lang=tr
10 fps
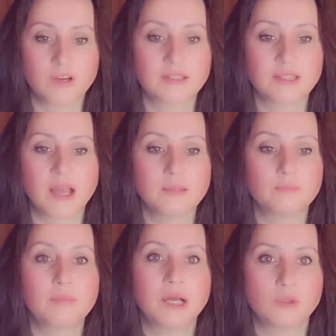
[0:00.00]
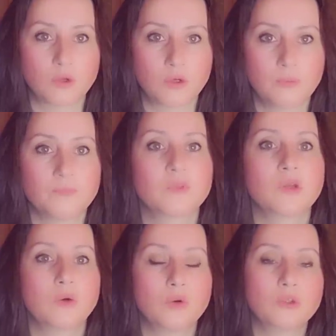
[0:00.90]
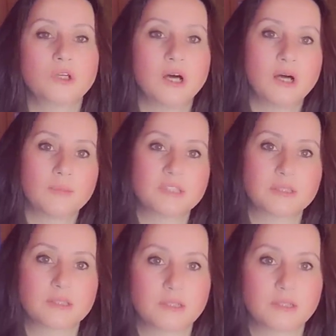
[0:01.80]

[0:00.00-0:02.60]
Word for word: Kvandel Baloch o da abisi